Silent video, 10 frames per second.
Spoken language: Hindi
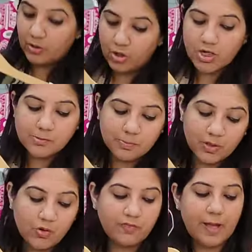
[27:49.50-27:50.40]
बिकॉज
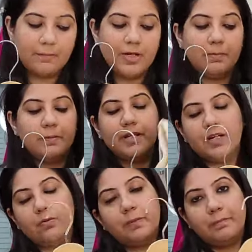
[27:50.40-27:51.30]
प्योर फैब्रिक पे
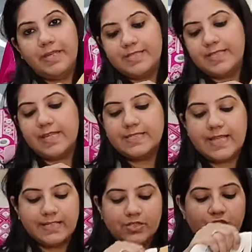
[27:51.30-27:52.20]
बना हुआ पीस है
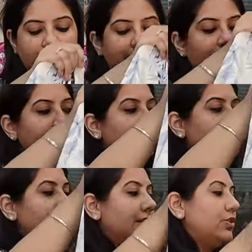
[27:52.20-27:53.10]
साइजेस रहेंगे
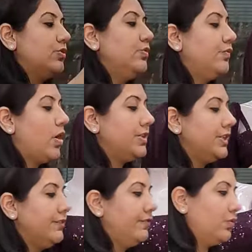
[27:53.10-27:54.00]
थर्टी एट टू
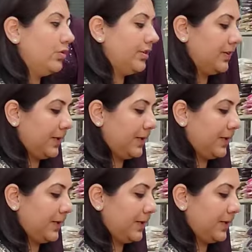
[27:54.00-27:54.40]
फोर्टी फोर